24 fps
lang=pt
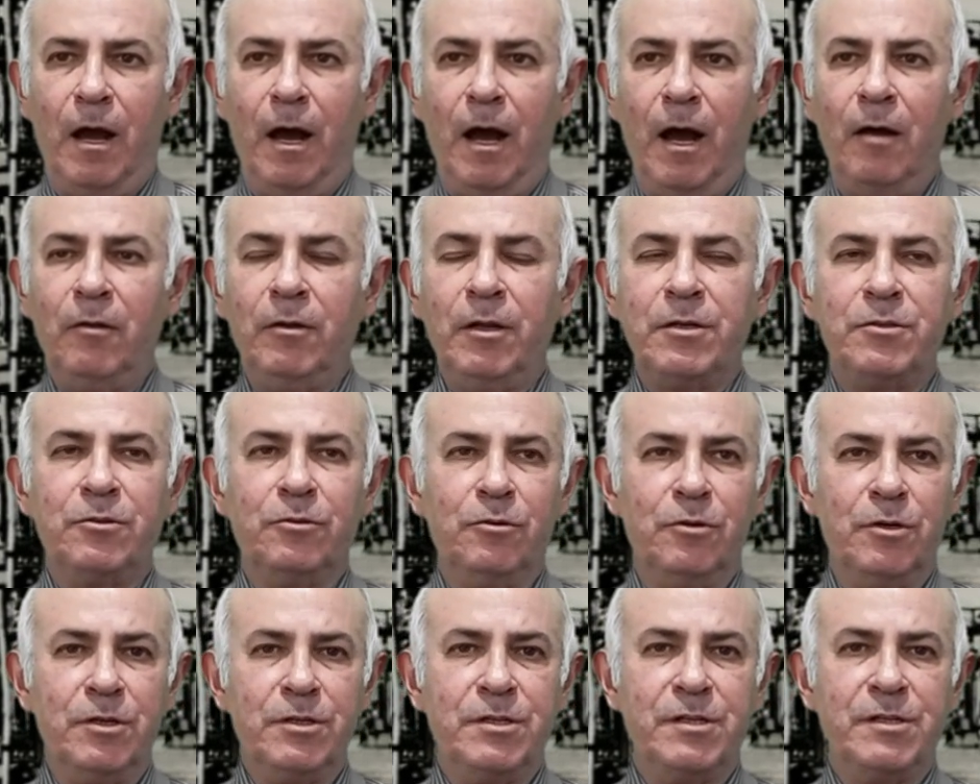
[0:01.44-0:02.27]
A aula de
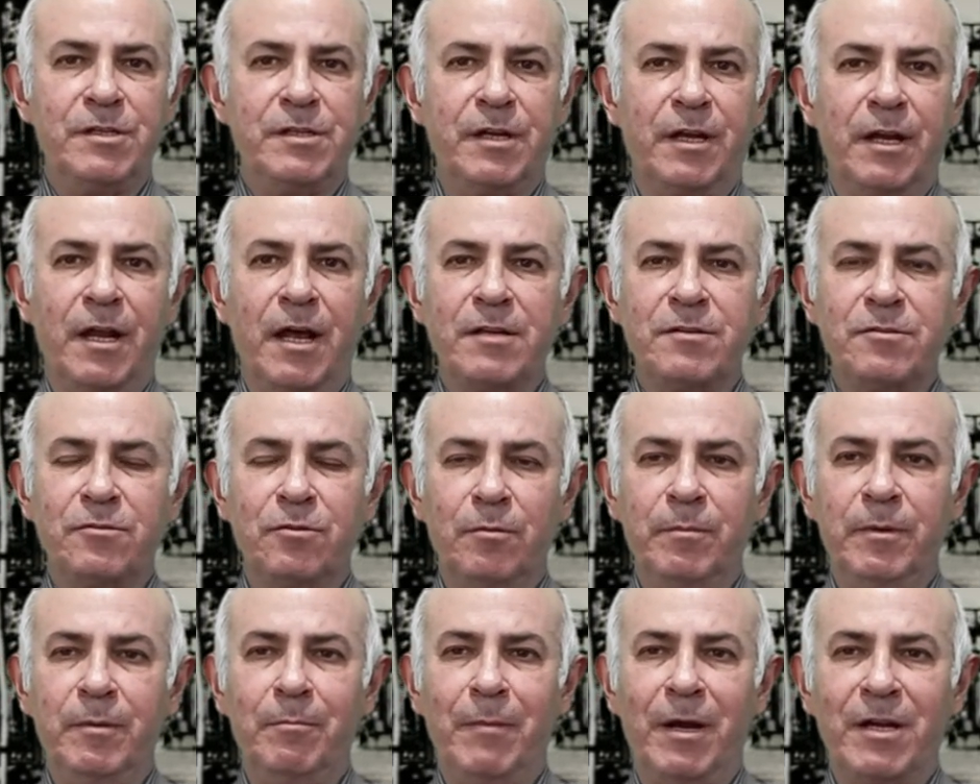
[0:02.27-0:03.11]
hoje será
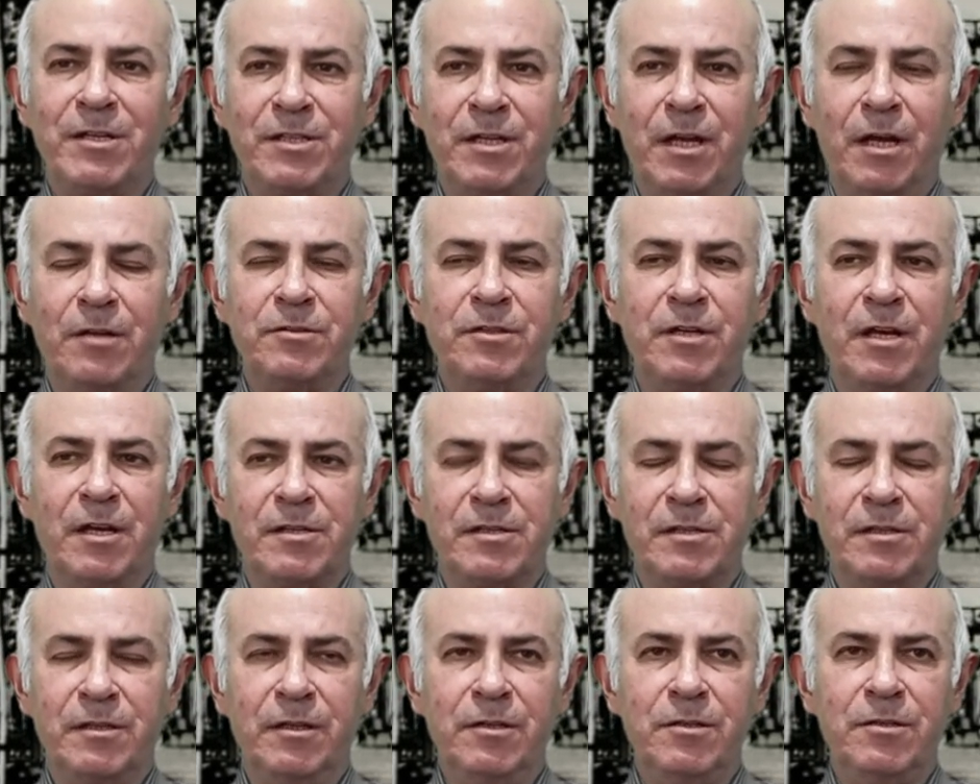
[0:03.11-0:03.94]
sobre Machado de
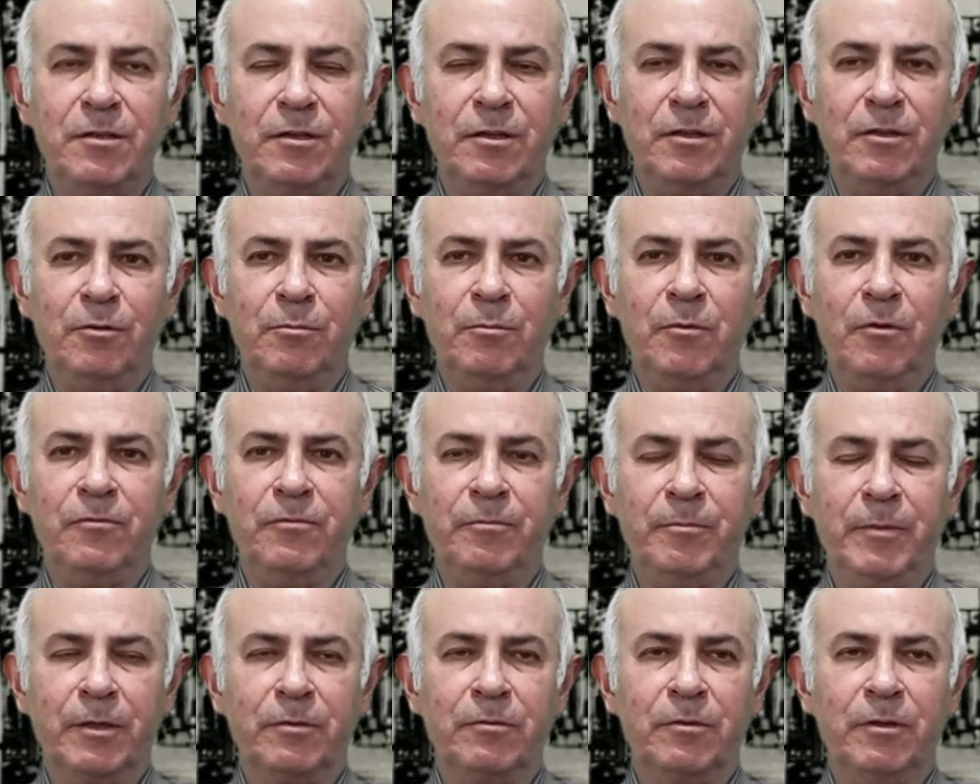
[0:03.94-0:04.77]
Assis e o
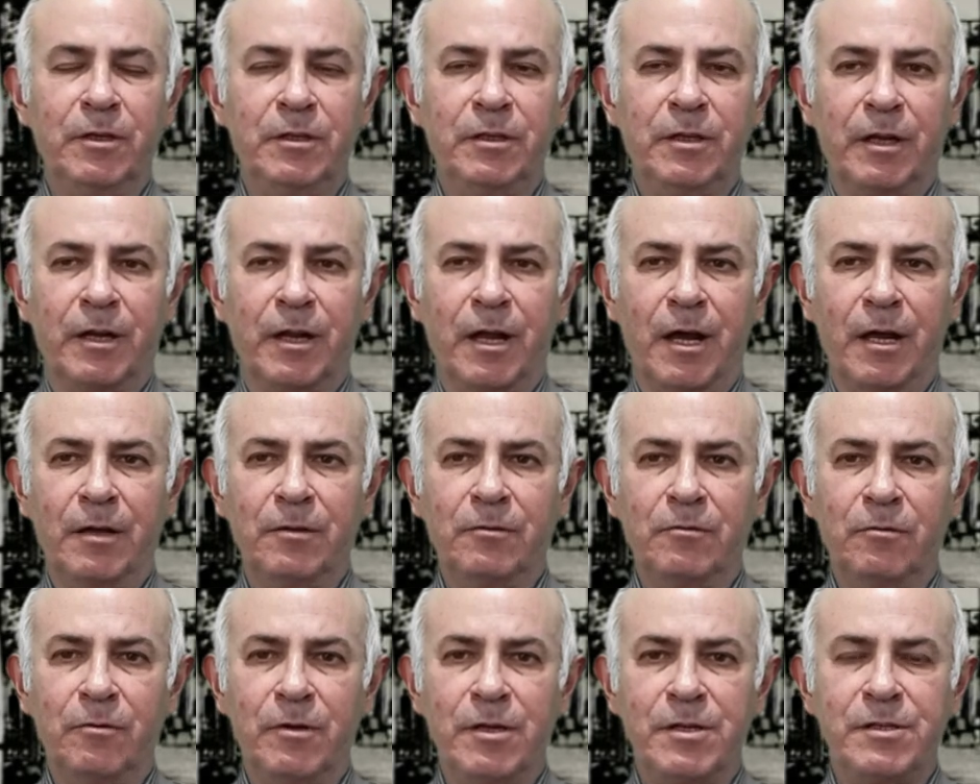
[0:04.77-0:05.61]
movimento
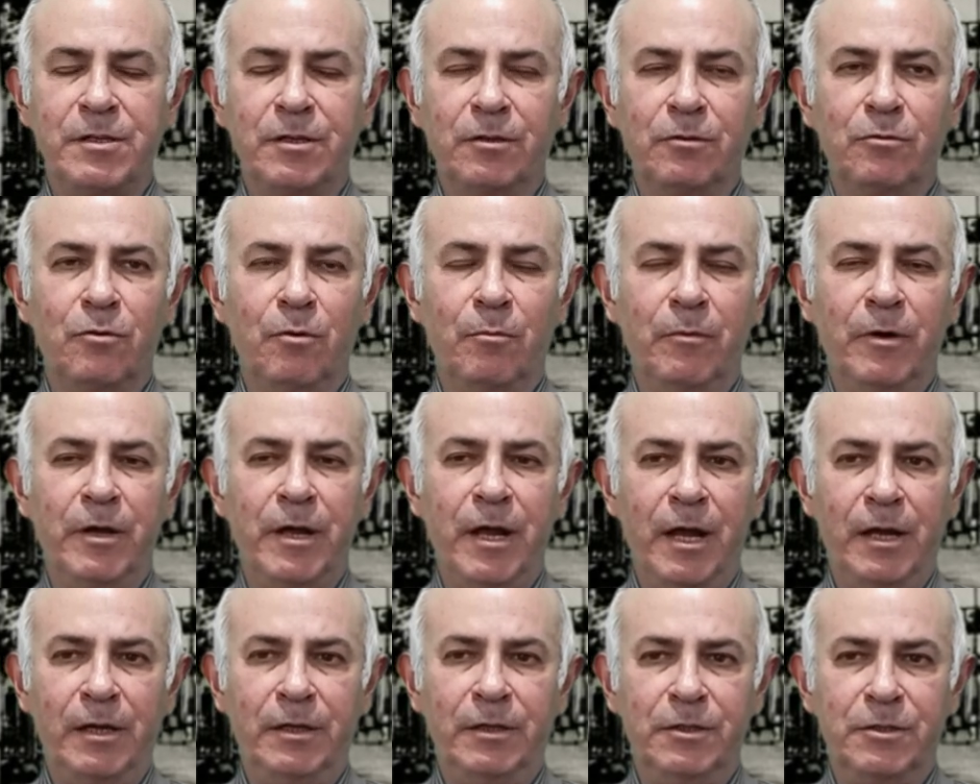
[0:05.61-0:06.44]
literário conhecido como
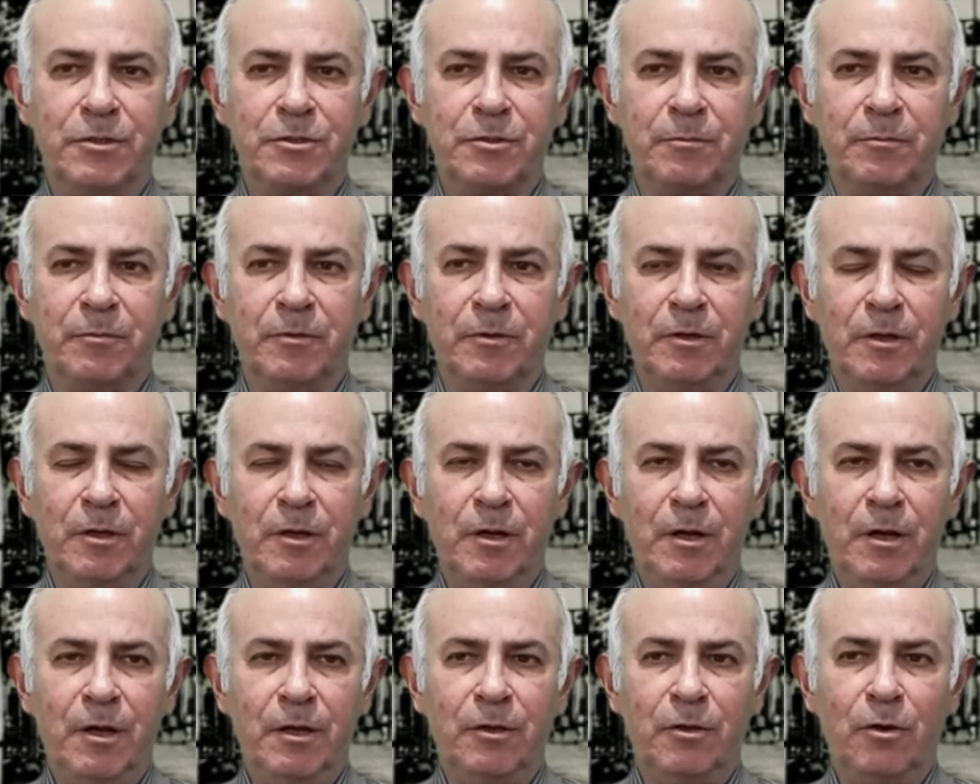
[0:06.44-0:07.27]
realismo,
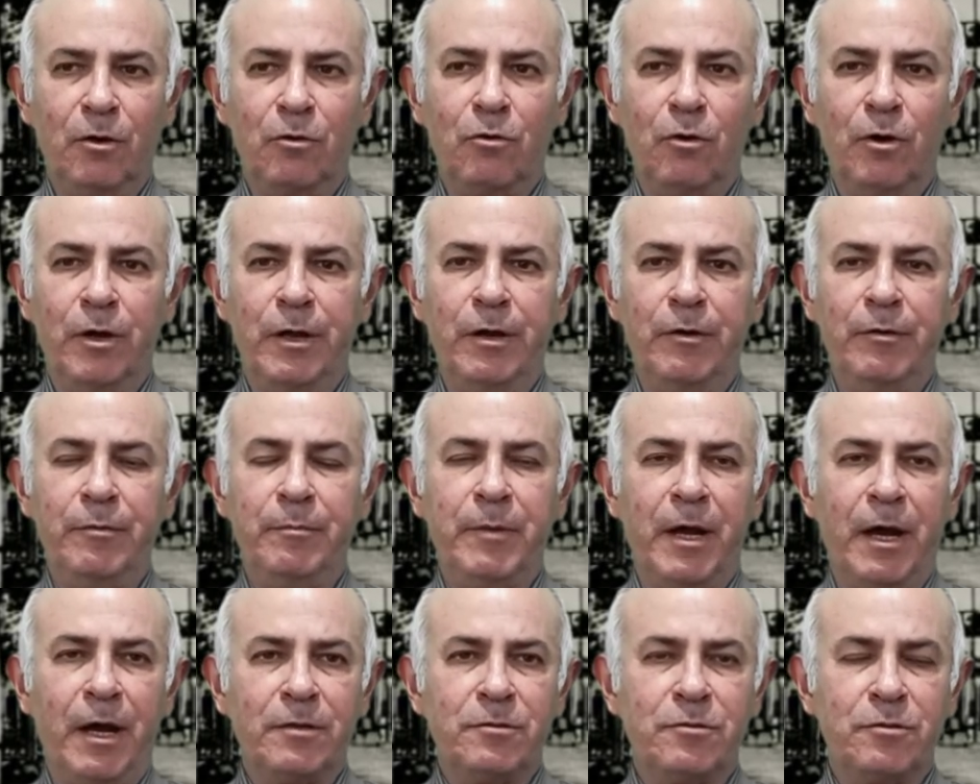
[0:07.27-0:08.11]
que ocorreu em
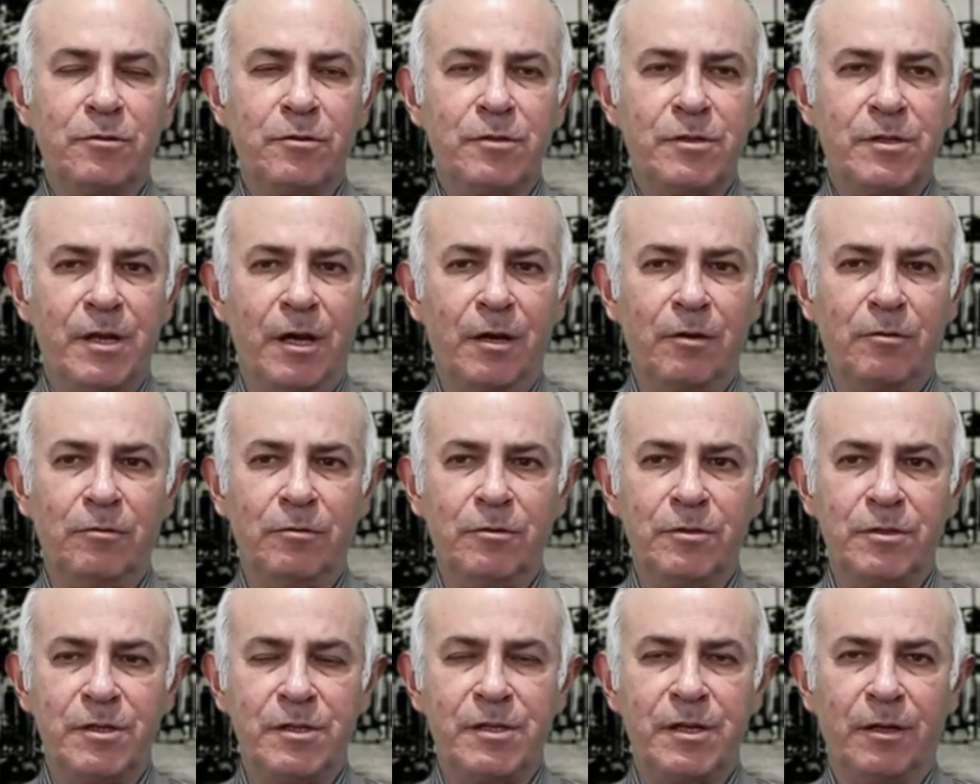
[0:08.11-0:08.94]
meados do
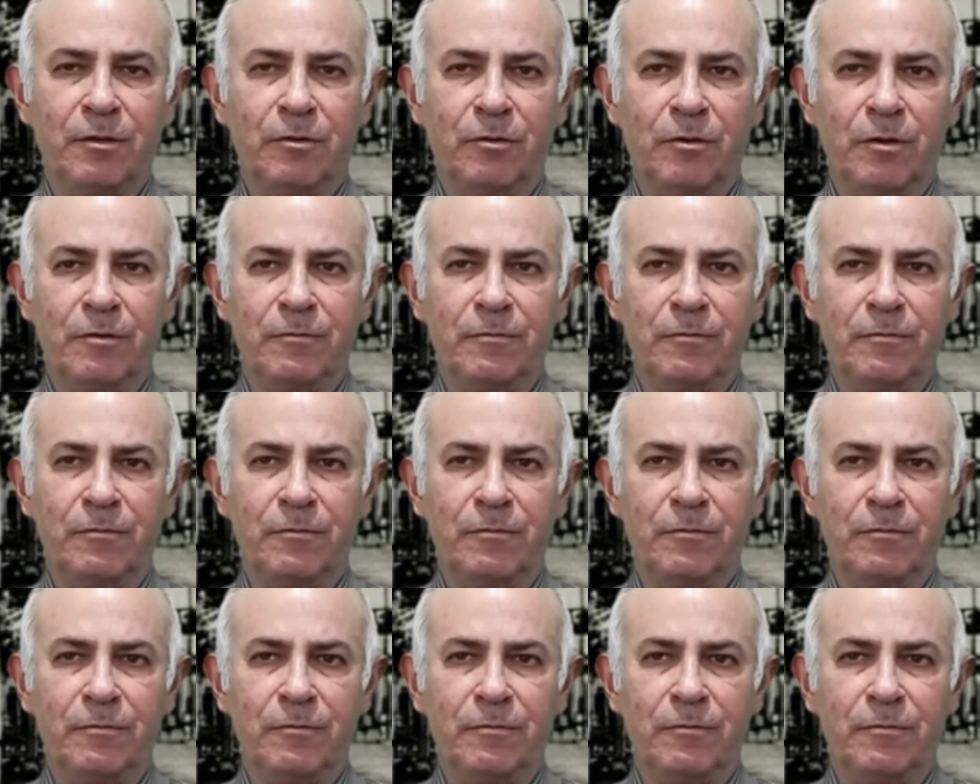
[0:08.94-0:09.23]
século XIX.